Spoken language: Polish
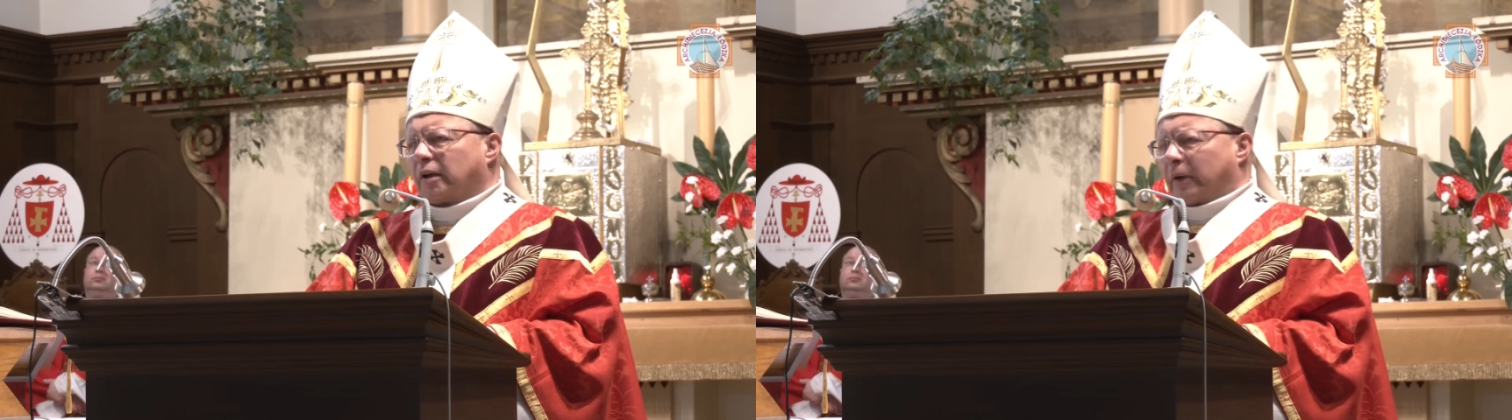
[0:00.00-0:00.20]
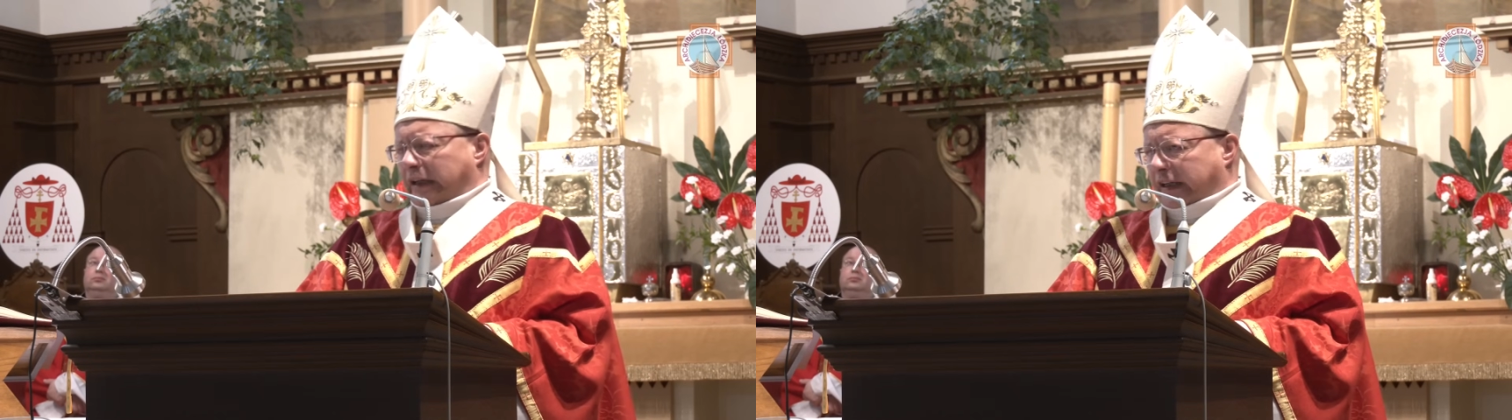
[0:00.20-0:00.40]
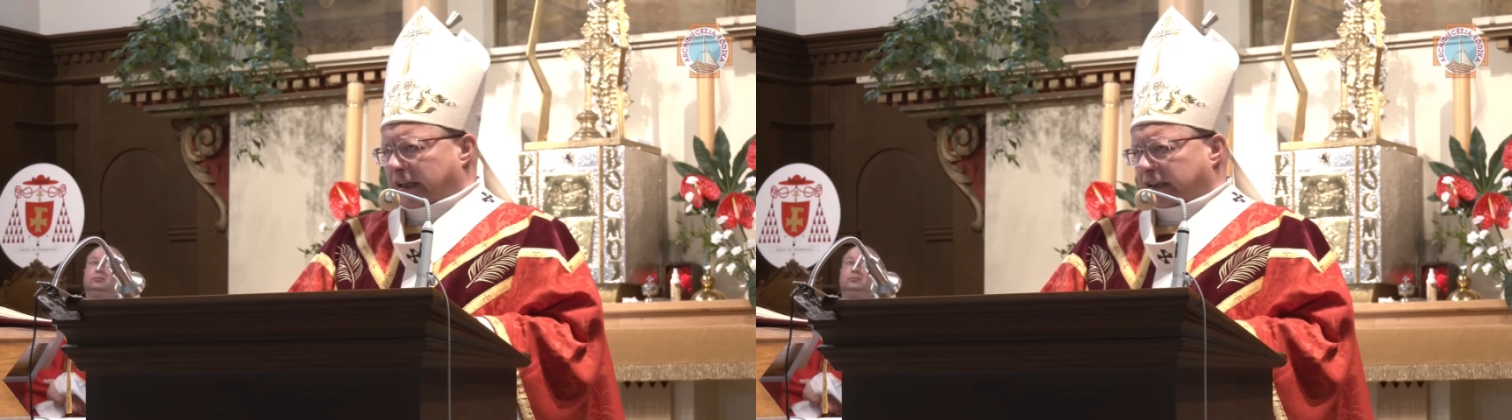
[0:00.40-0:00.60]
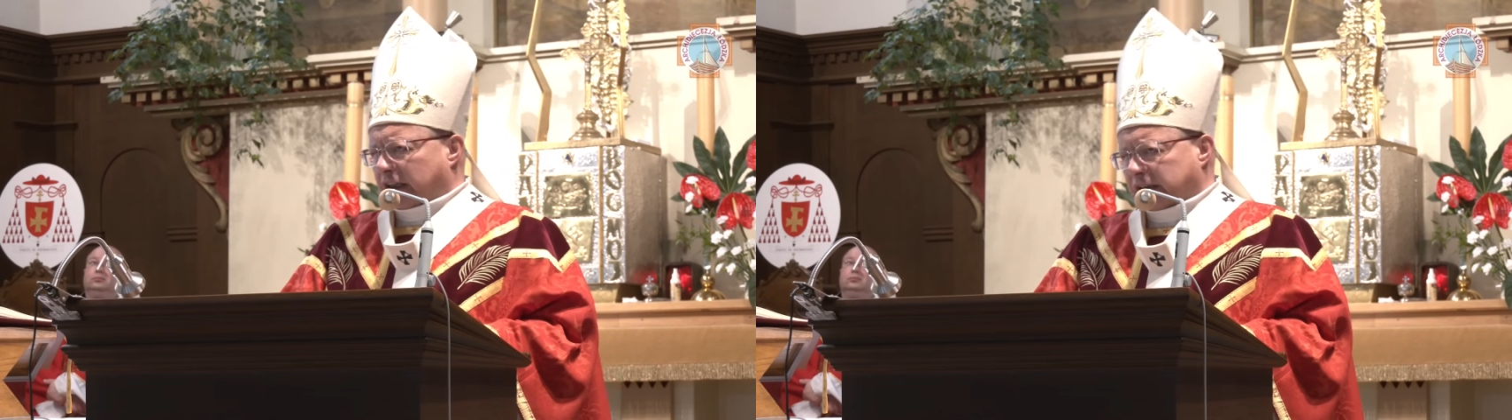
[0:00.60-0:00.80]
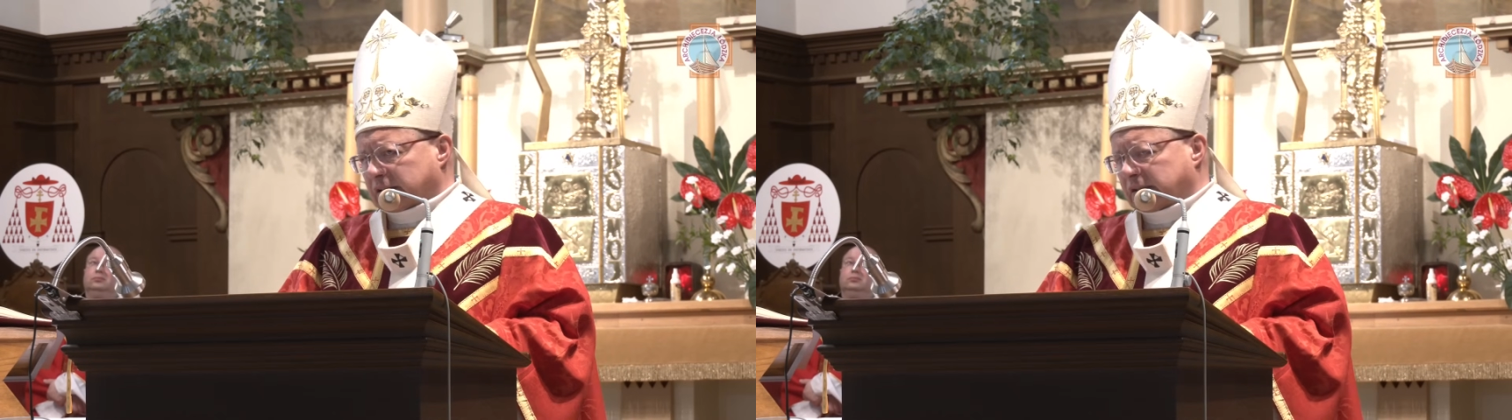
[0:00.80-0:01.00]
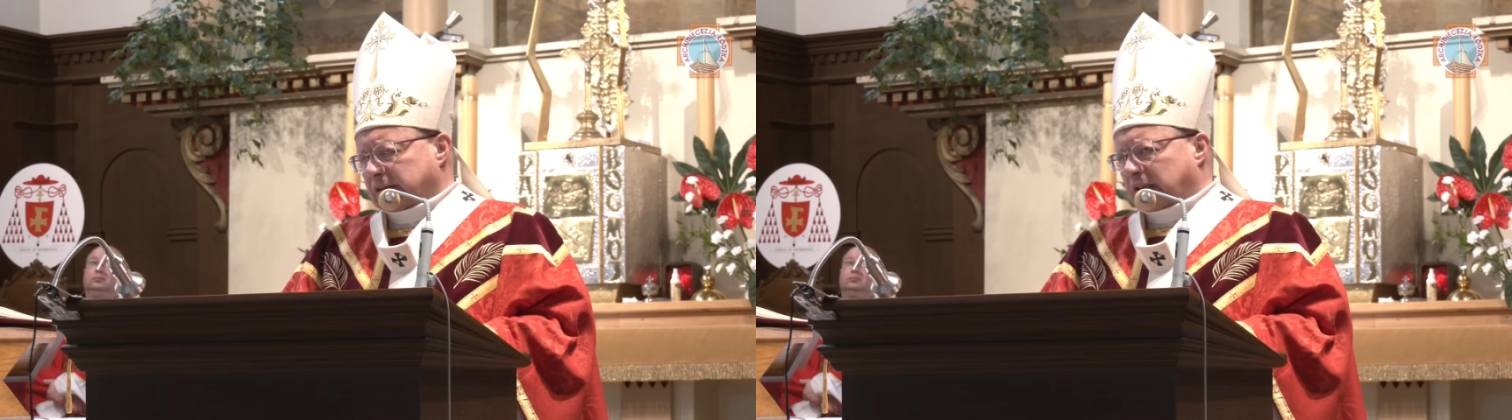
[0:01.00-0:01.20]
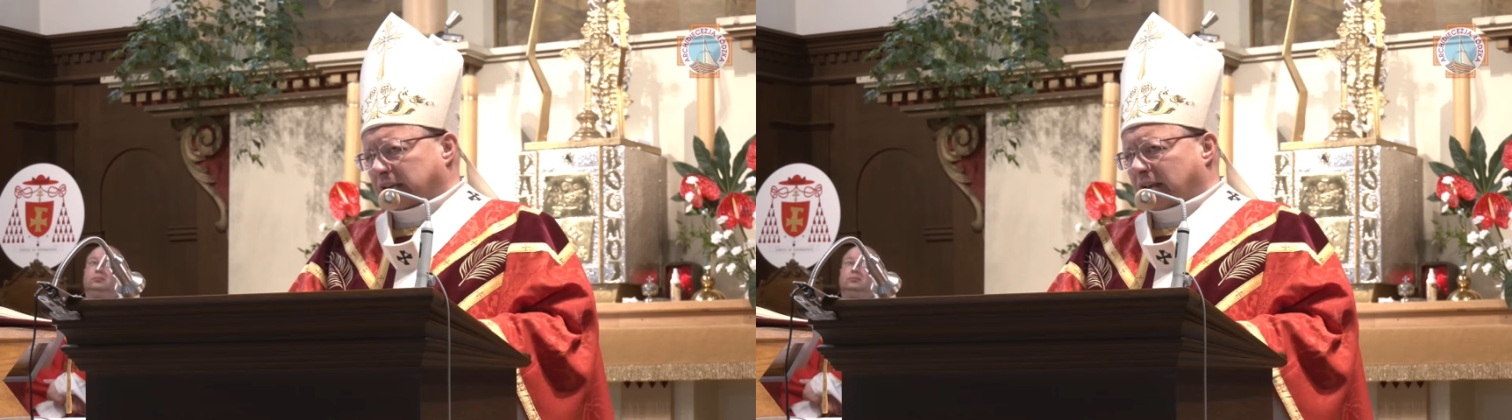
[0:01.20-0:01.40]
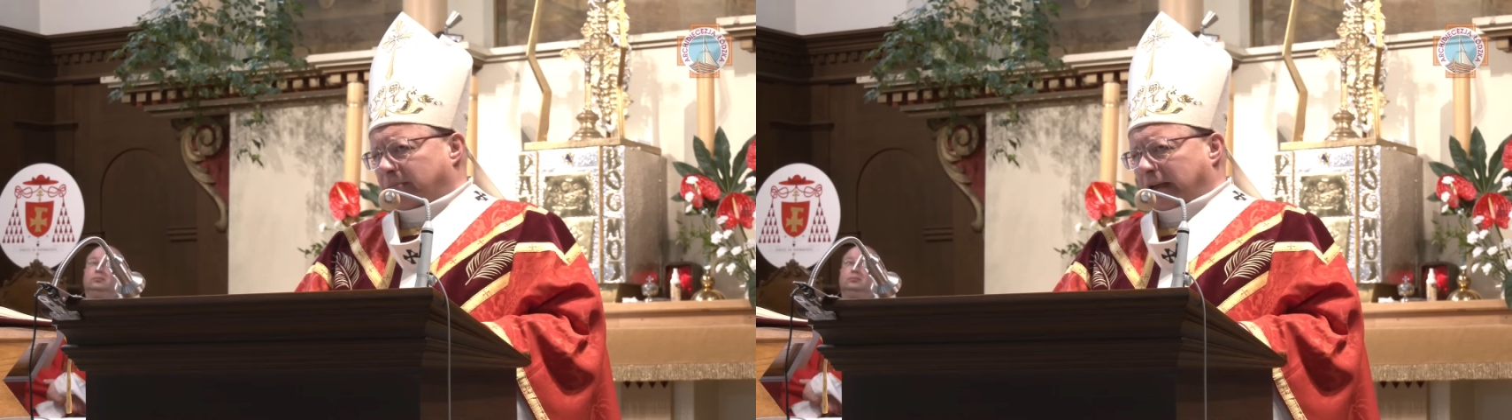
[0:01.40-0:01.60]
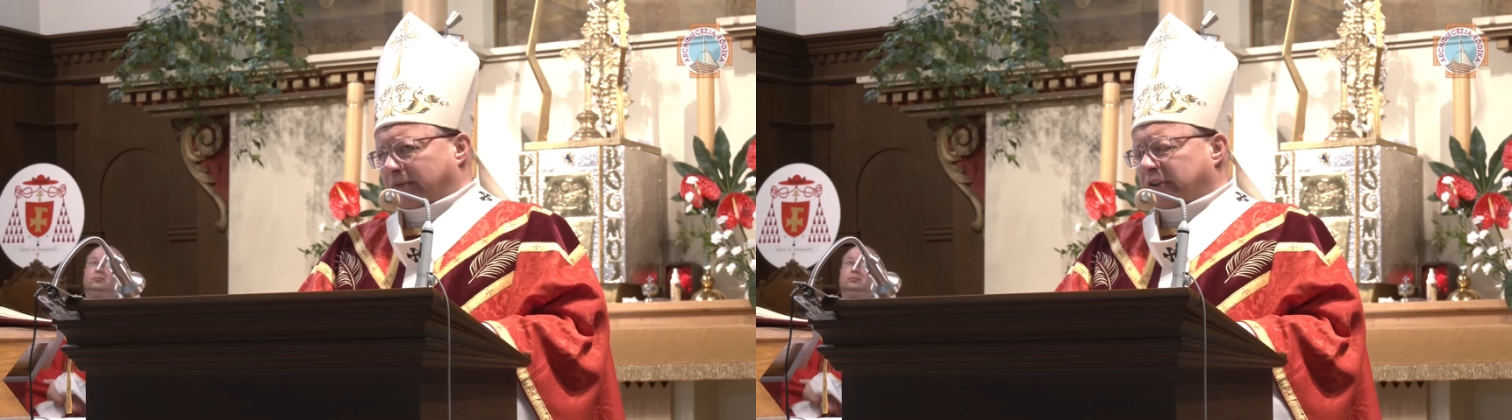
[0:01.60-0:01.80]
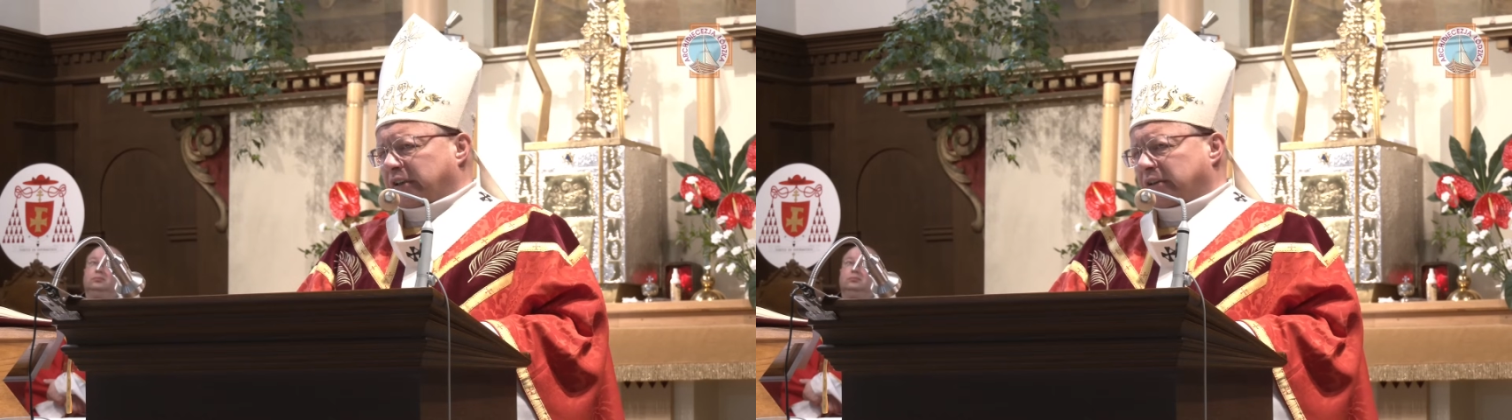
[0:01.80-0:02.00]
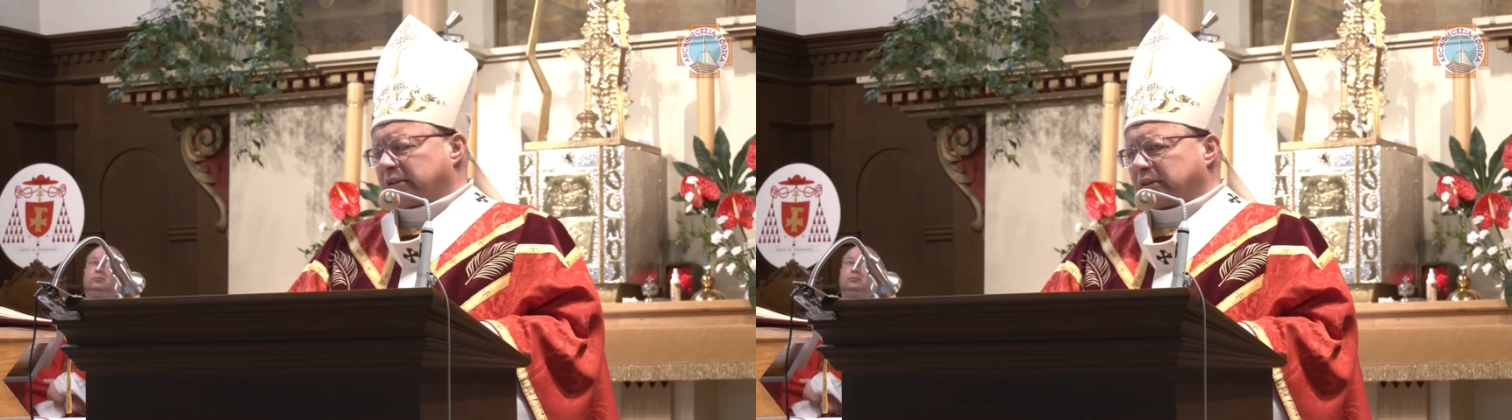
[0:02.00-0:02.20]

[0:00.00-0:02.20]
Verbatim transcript: Mariana tak naprawdę